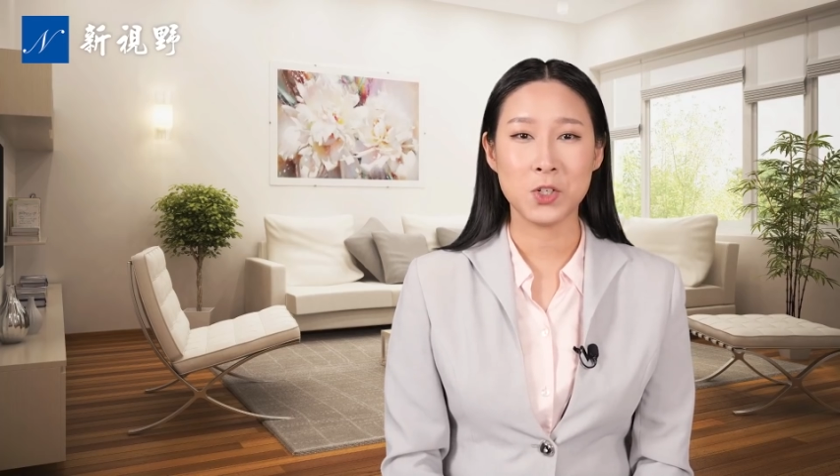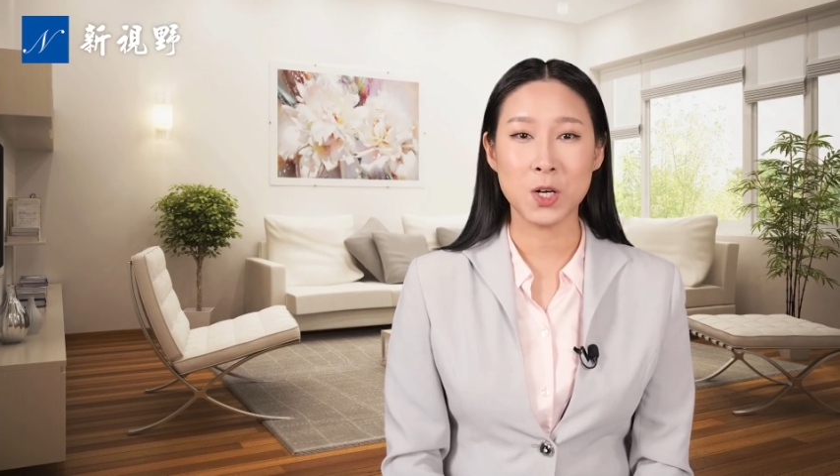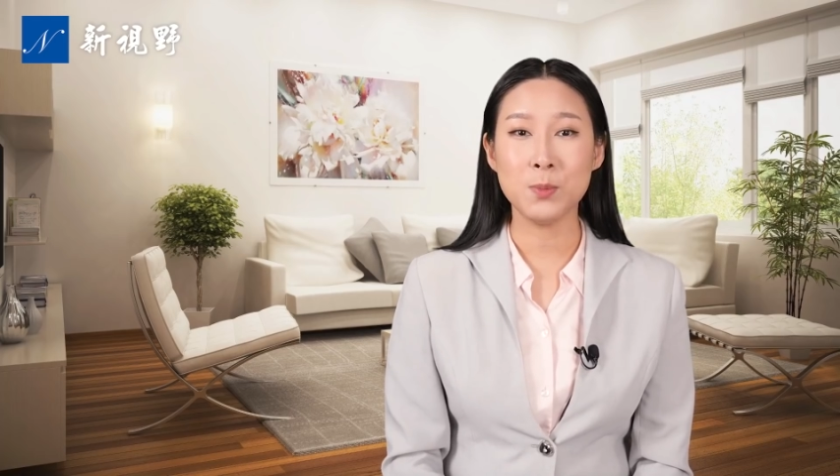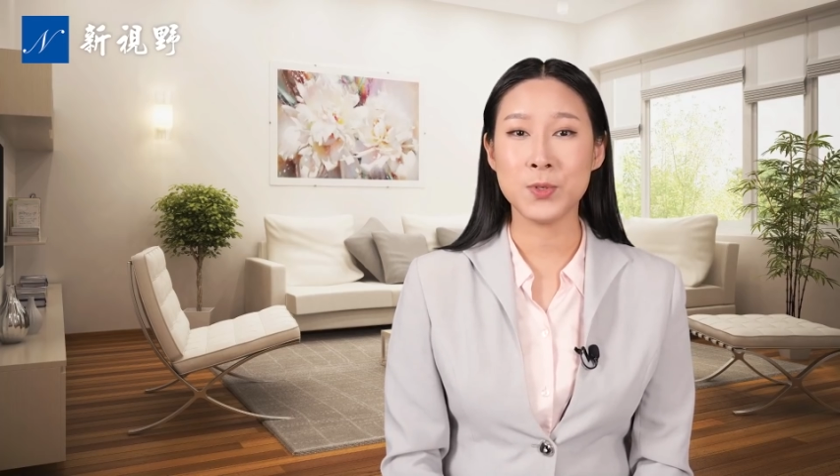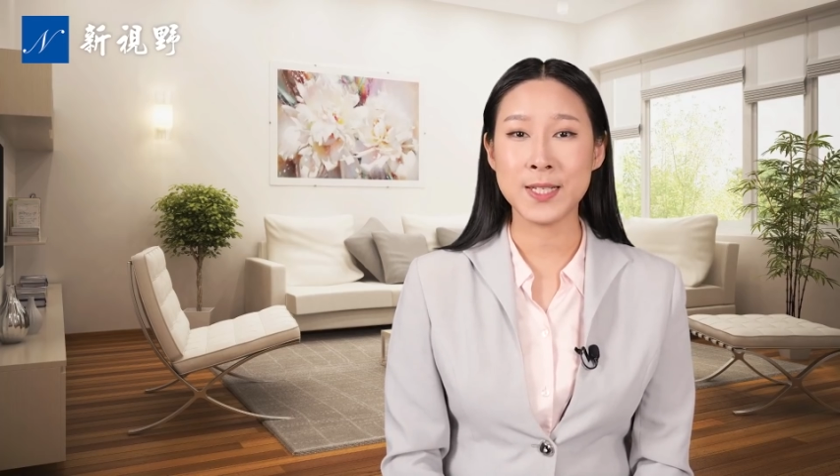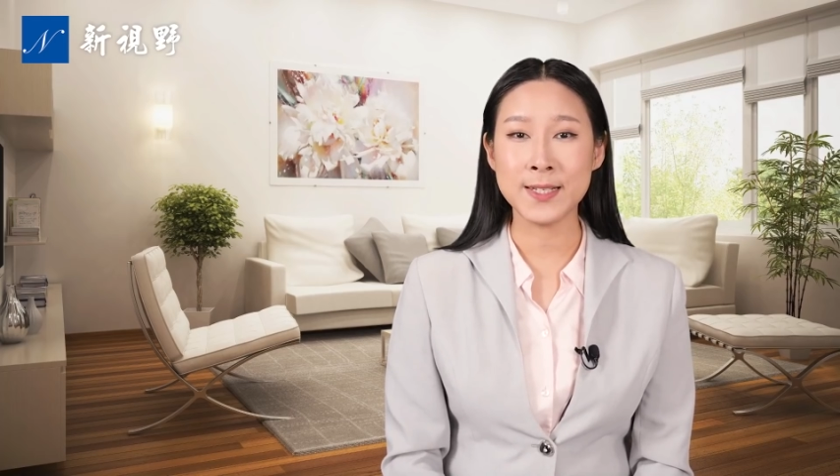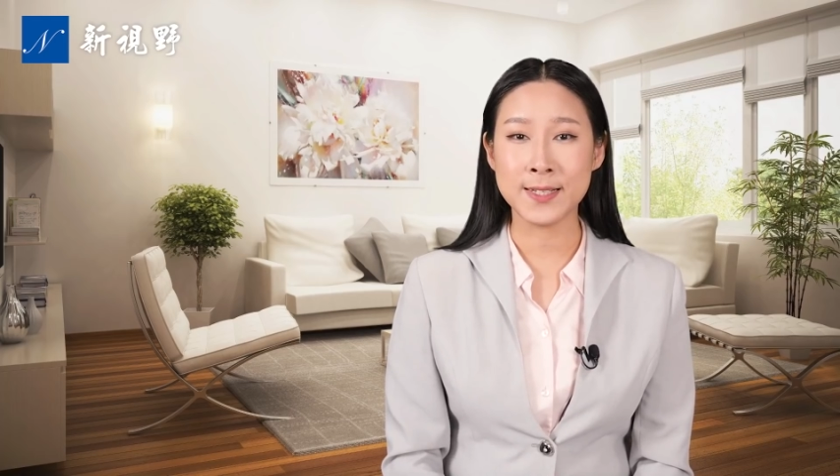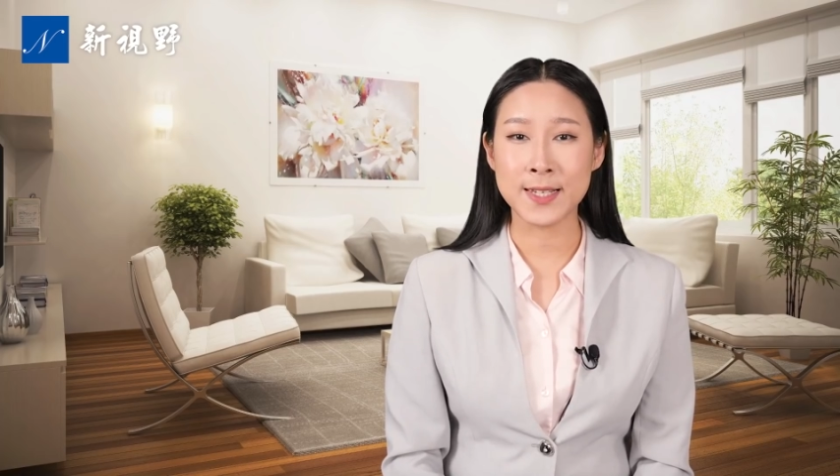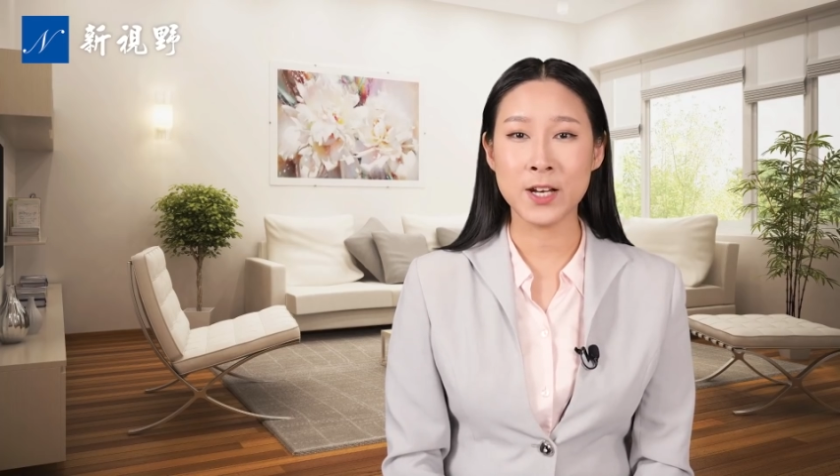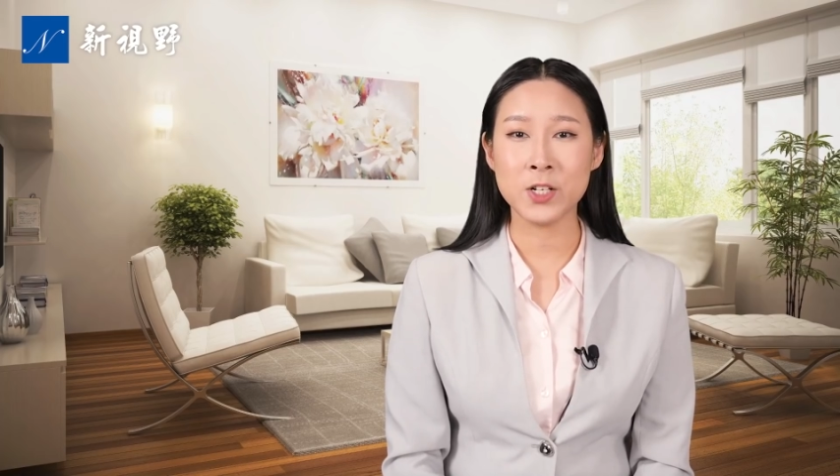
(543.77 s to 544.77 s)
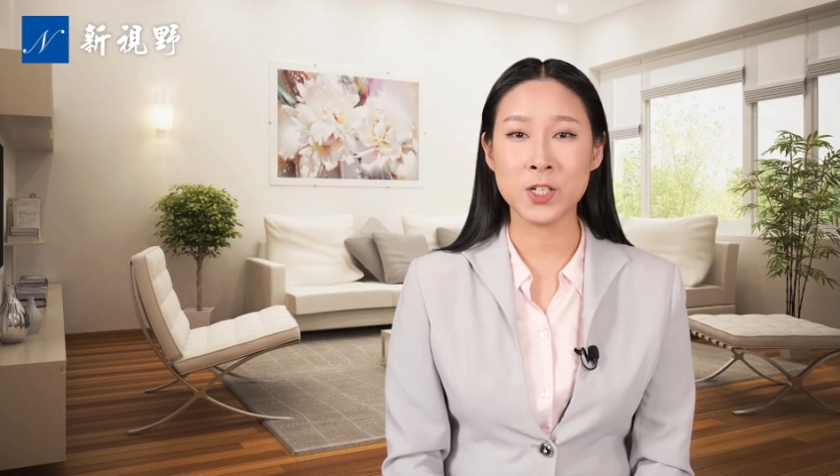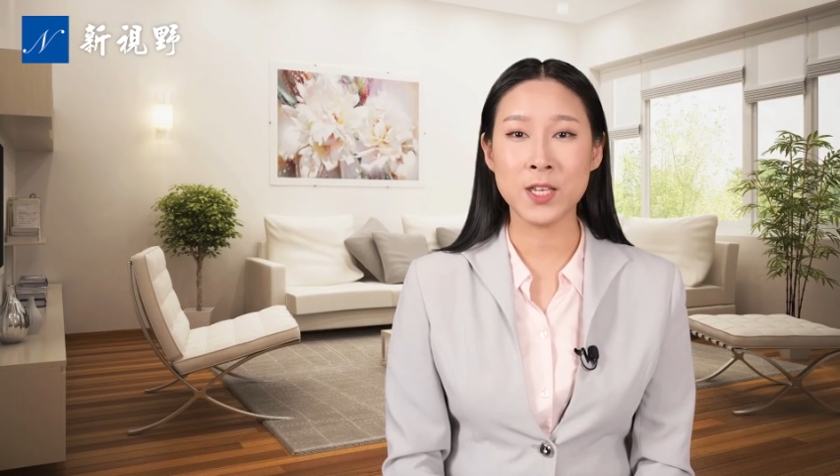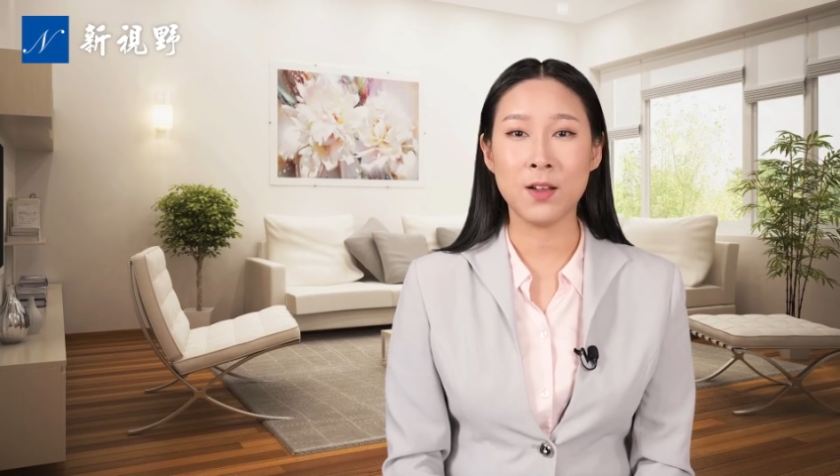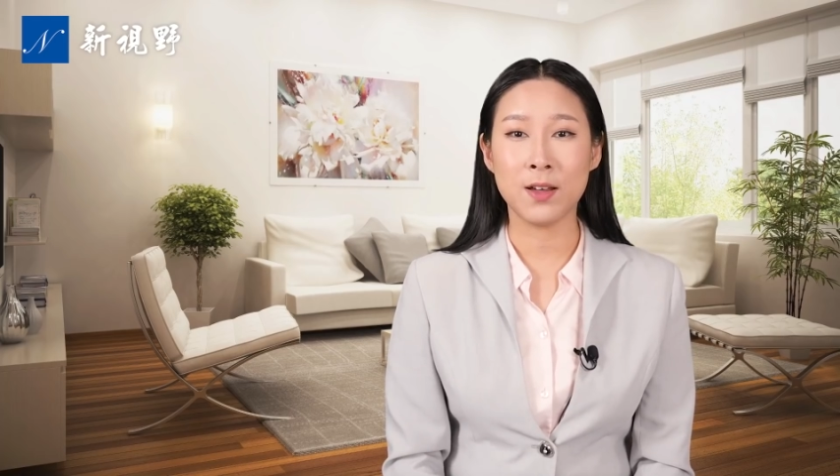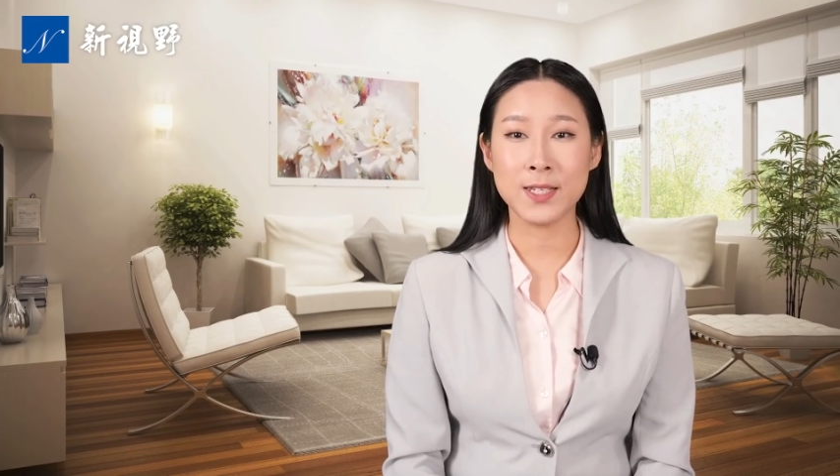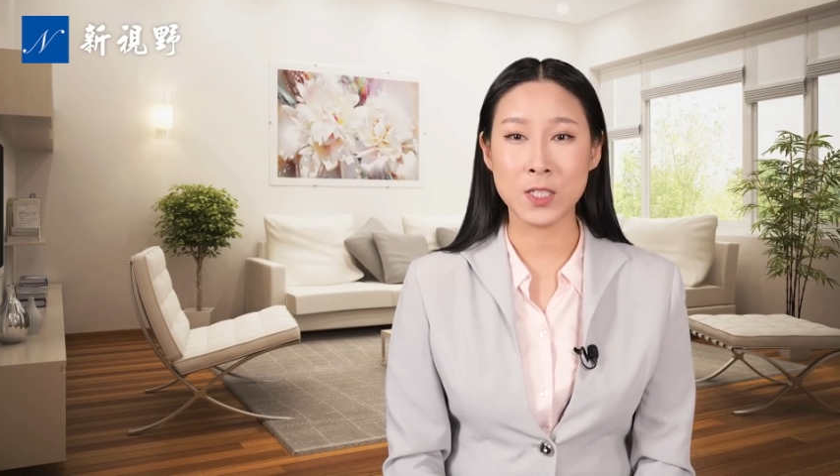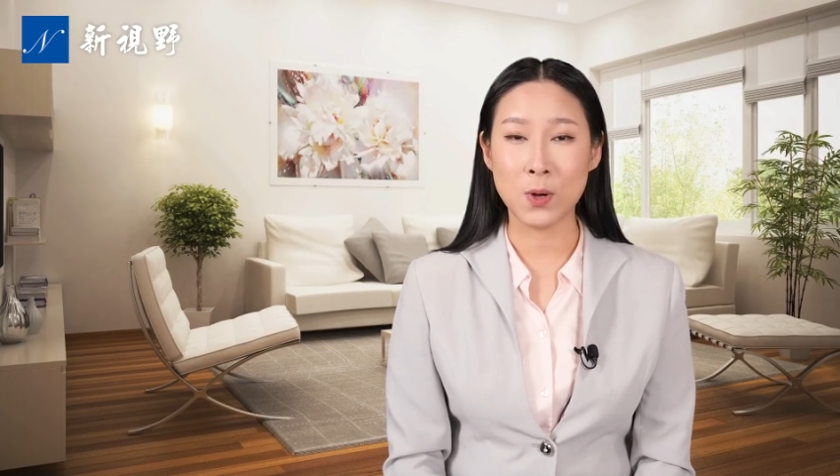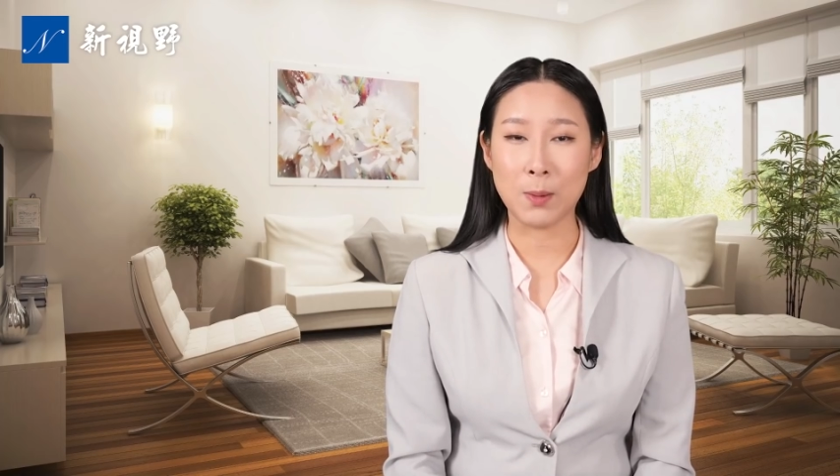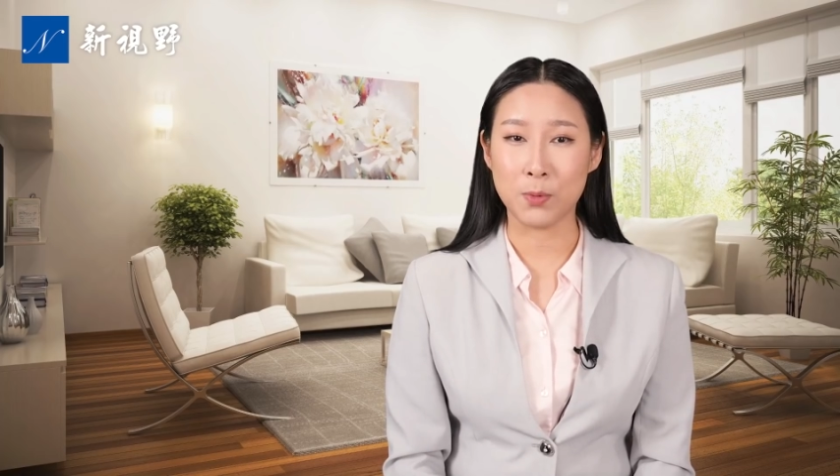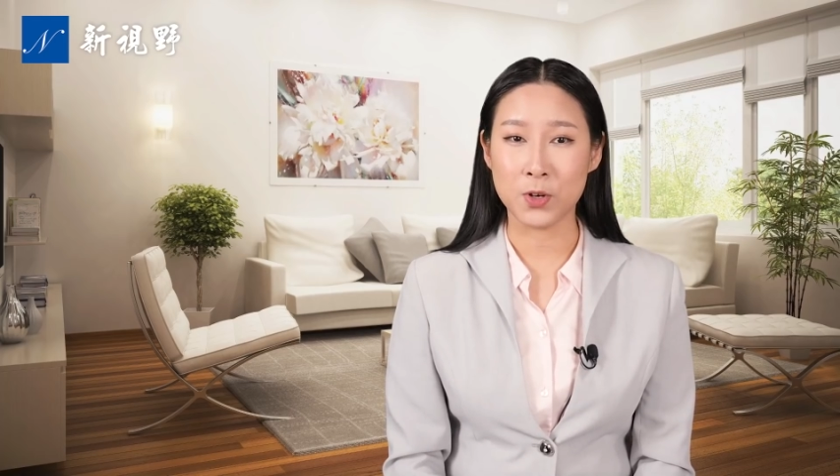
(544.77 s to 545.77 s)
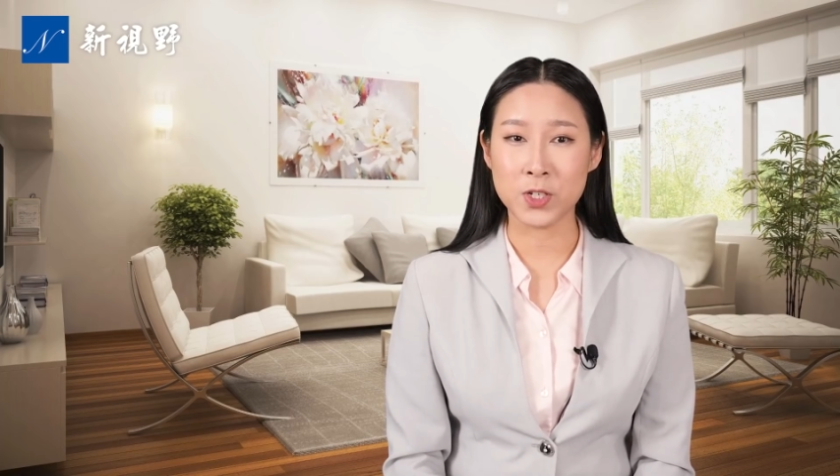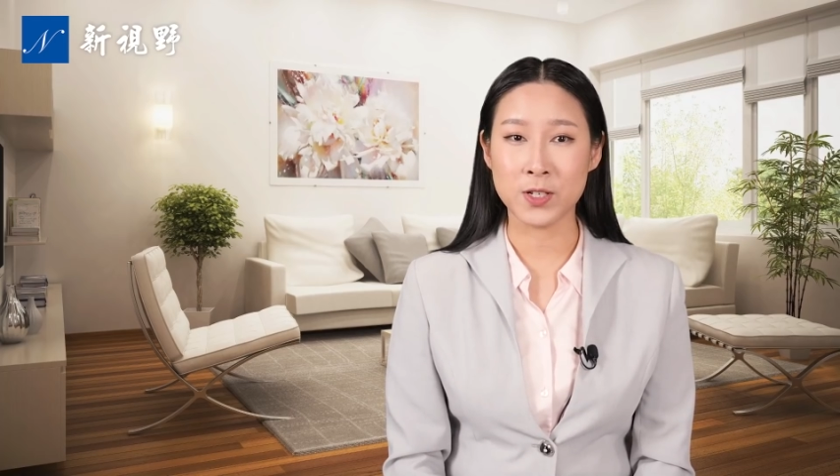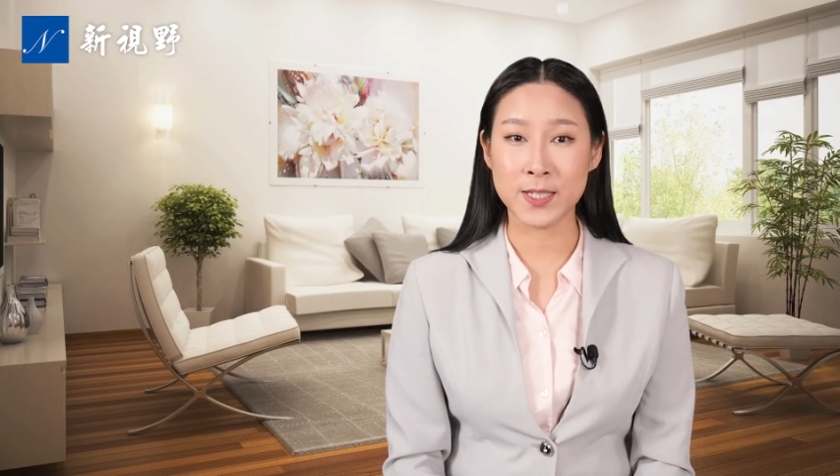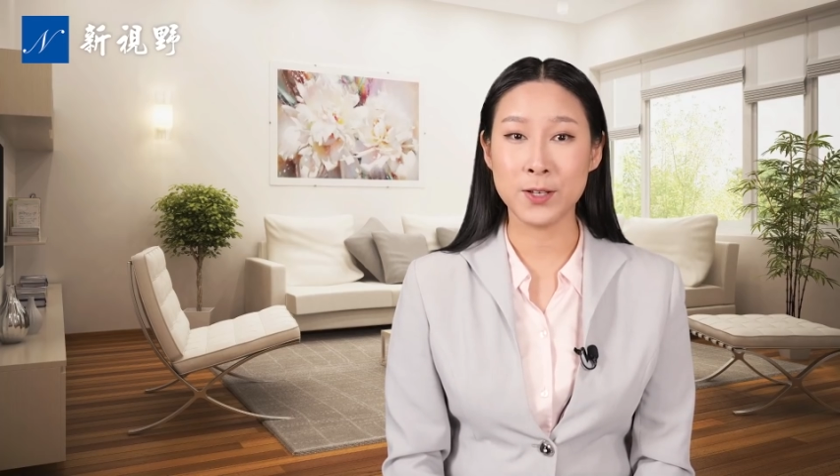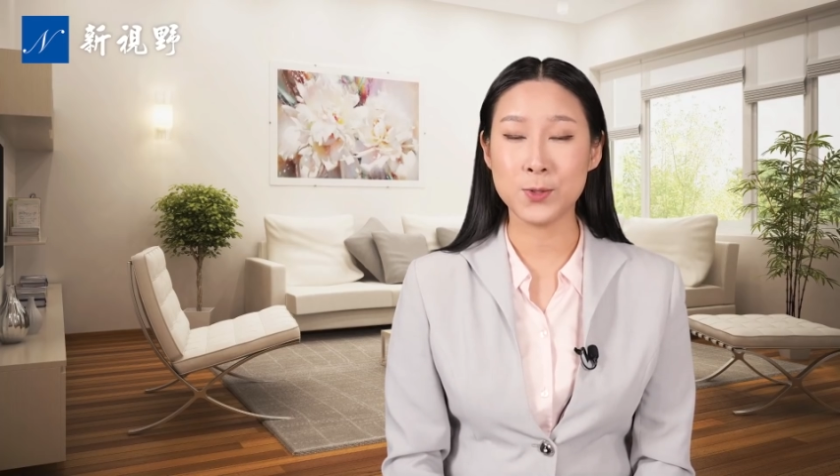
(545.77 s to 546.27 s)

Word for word: 川普星期三知道了希瓦博士将